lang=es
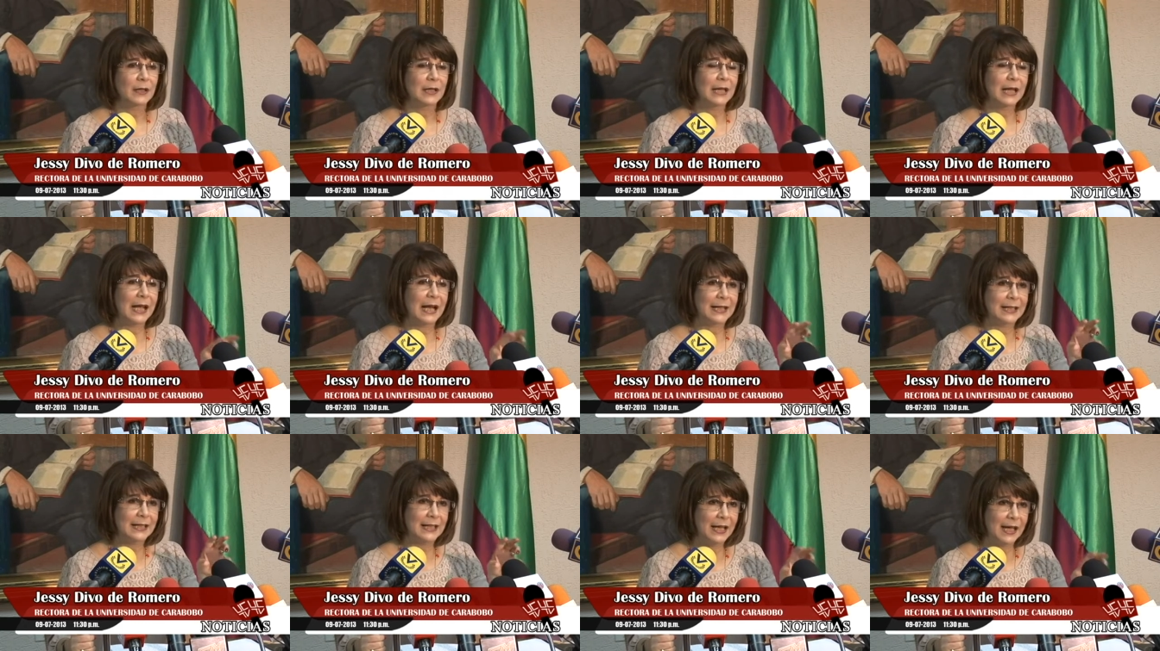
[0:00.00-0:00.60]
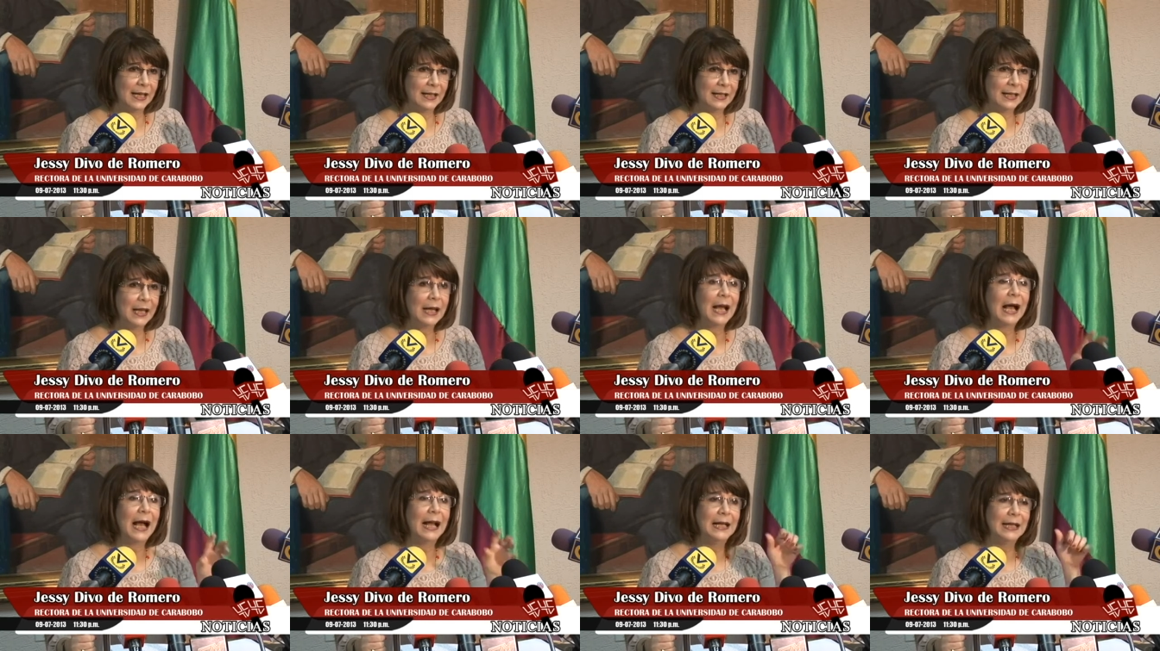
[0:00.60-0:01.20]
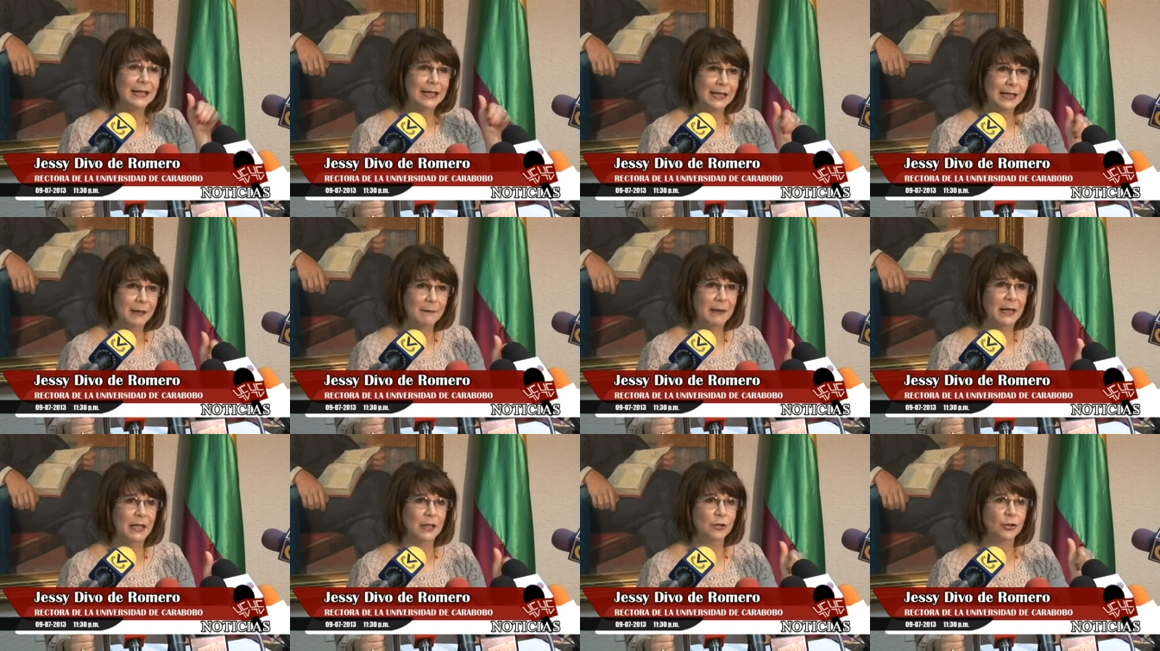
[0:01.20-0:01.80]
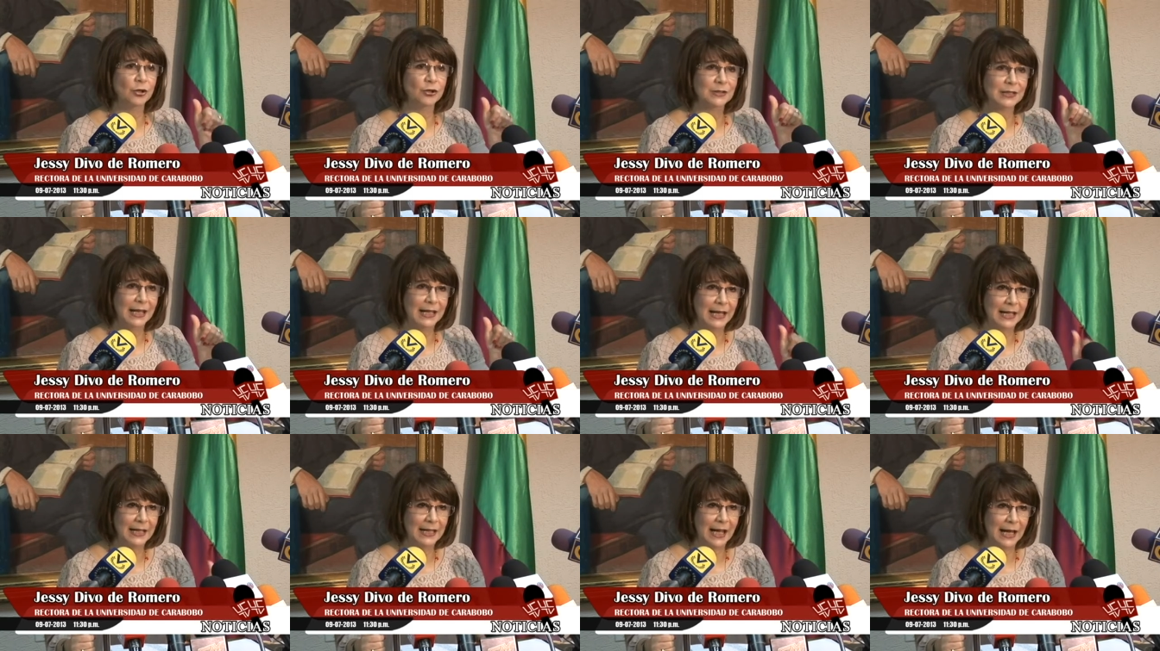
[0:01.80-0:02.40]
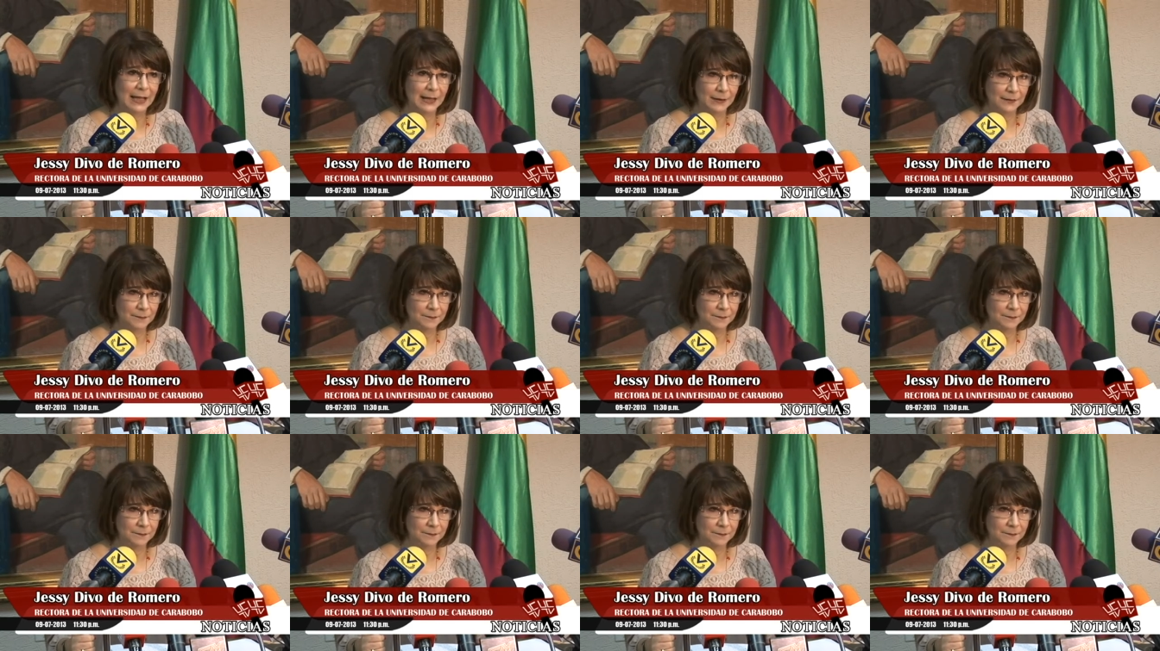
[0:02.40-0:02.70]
que atienden al incremento salarial,